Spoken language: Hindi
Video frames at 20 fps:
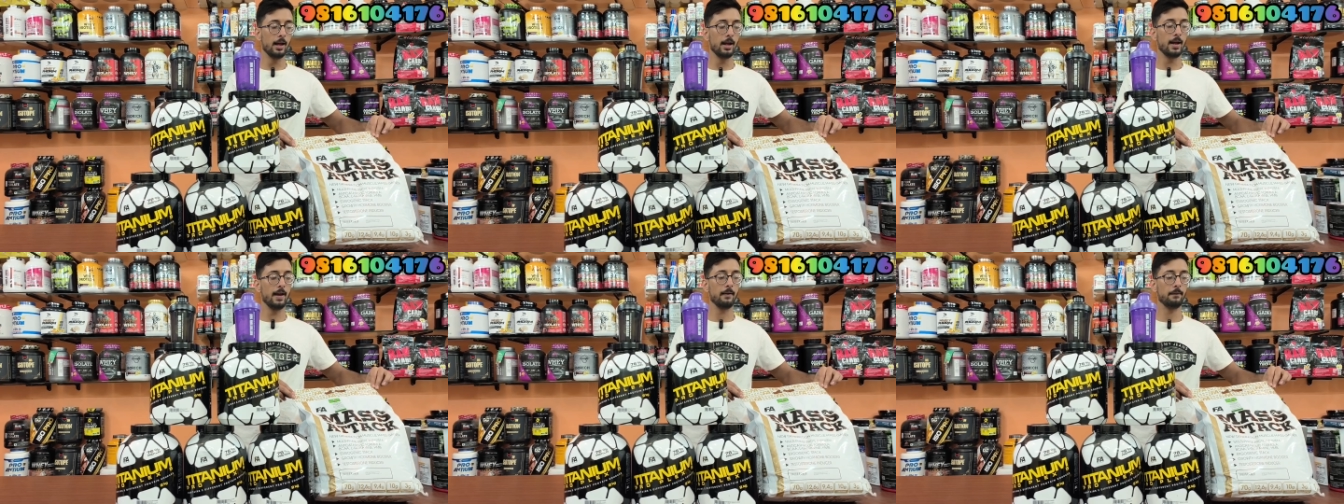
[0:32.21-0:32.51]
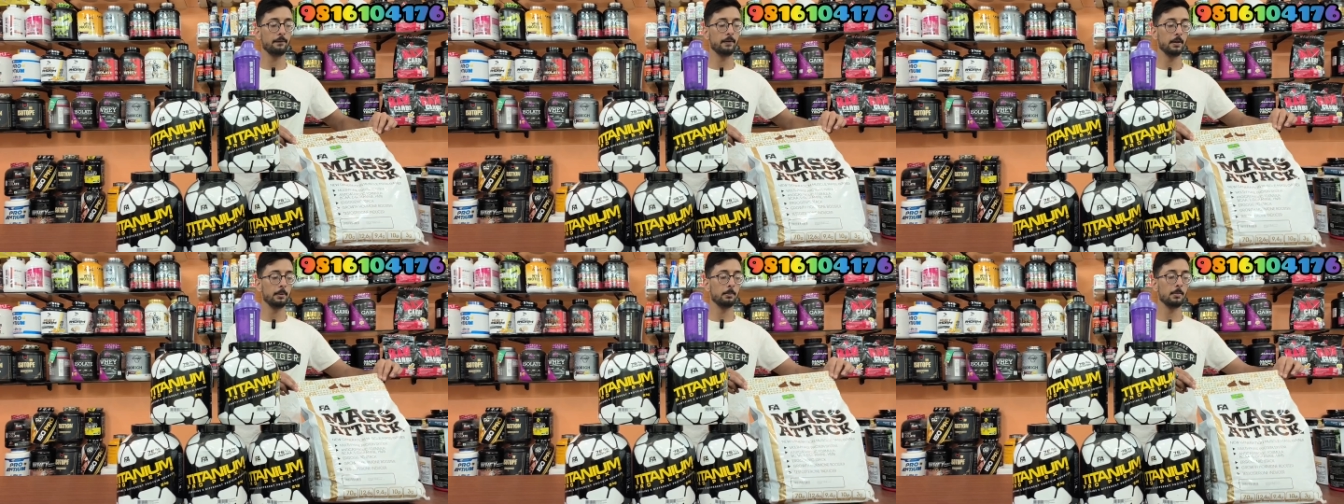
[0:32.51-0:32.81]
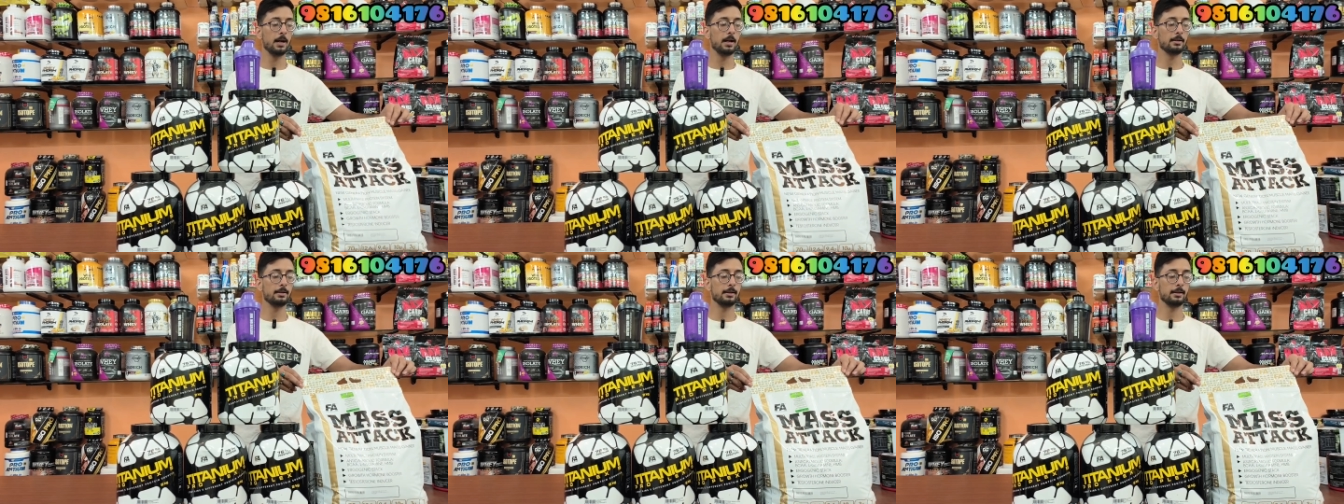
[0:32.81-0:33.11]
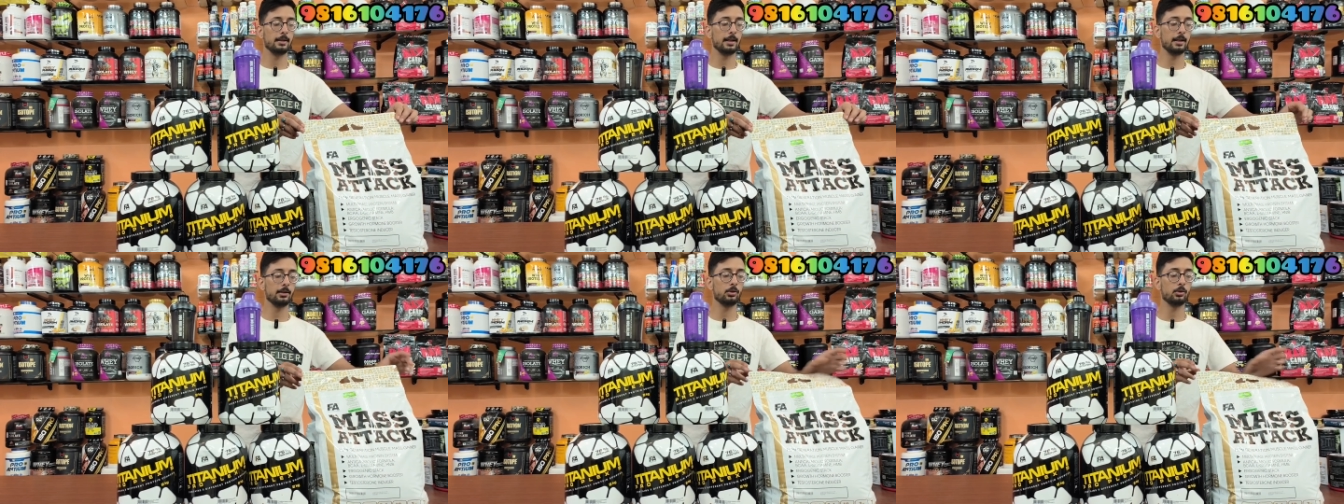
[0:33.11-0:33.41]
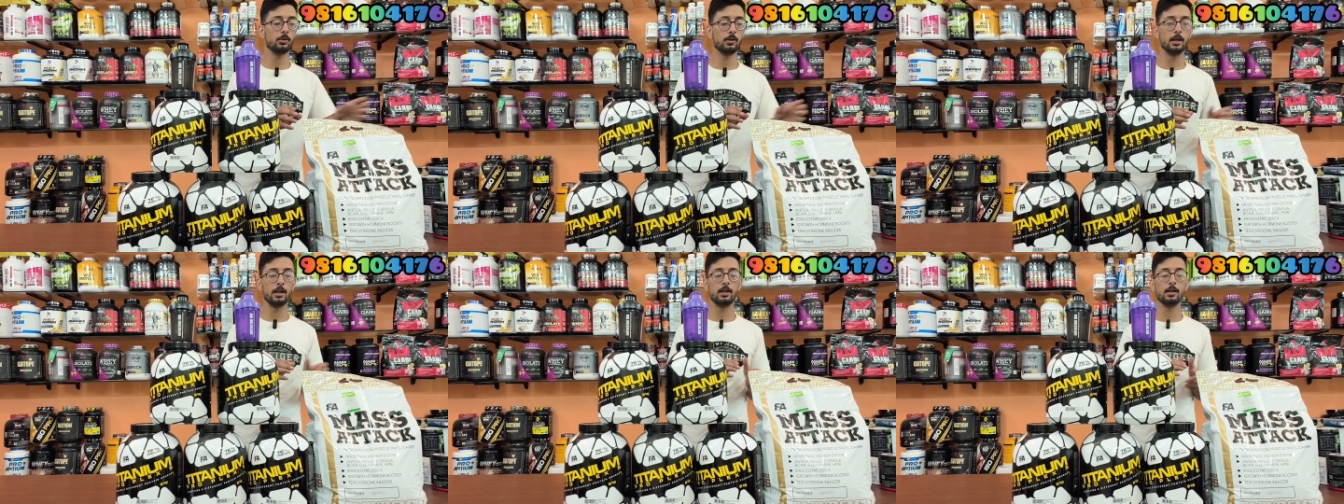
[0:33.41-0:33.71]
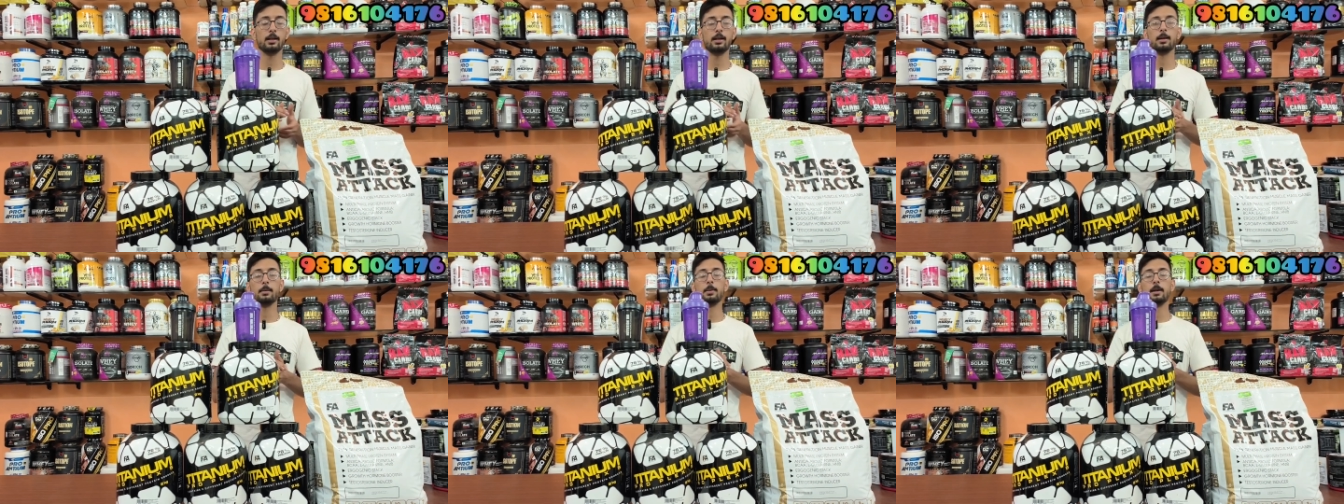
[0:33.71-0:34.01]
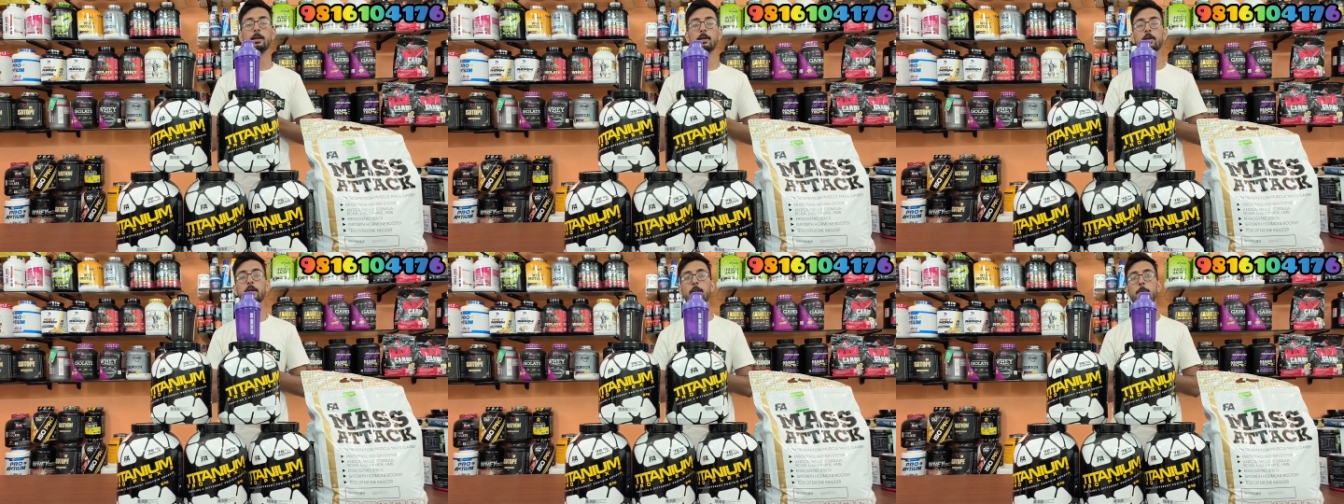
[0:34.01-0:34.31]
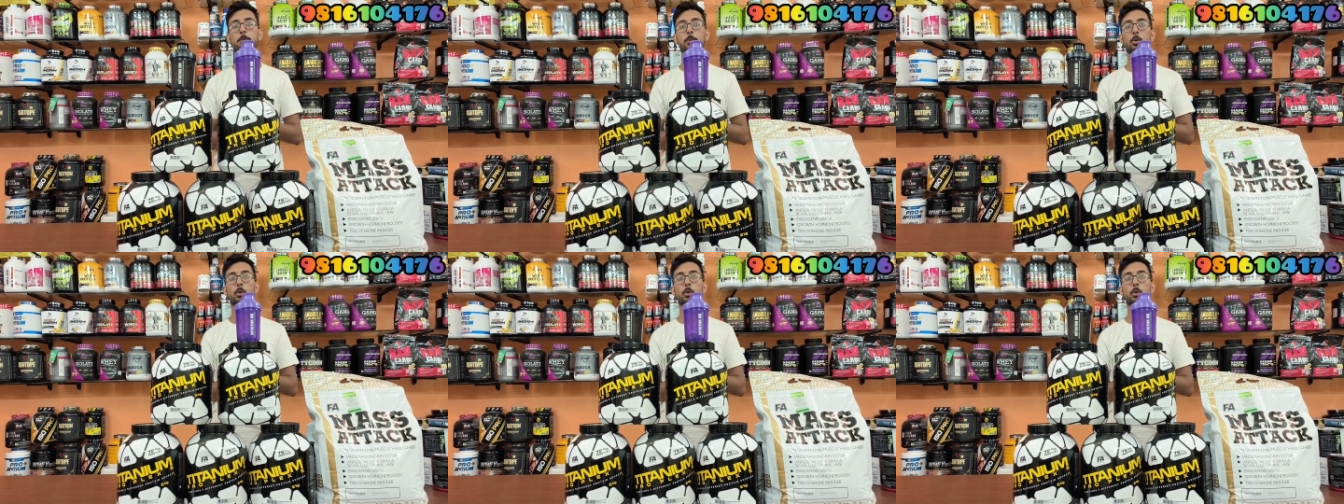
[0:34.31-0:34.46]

एफ ए मास्टेक जो गेनर है भाई ये